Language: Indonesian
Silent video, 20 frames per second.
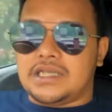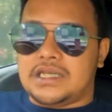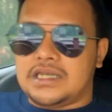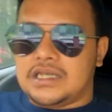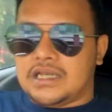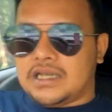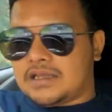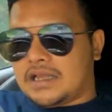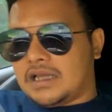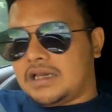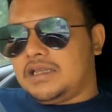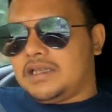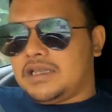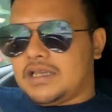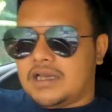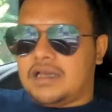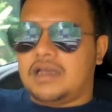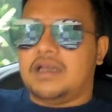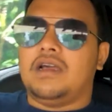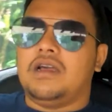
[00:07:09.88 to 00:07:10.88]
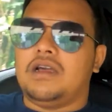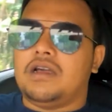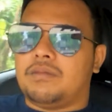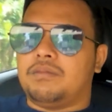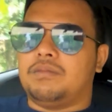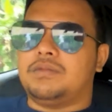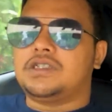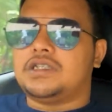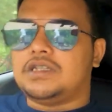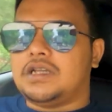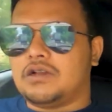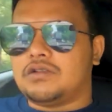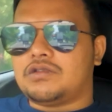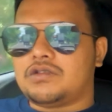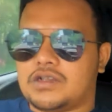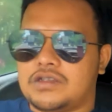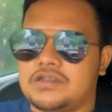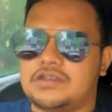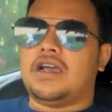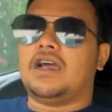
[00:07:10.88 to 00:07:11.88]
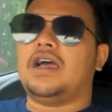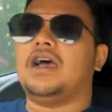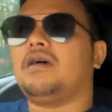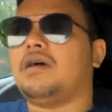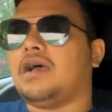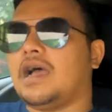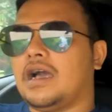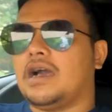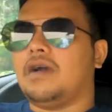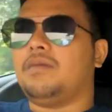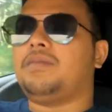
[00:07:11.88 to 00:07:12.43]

mesin yang tadinya mesin harus kerja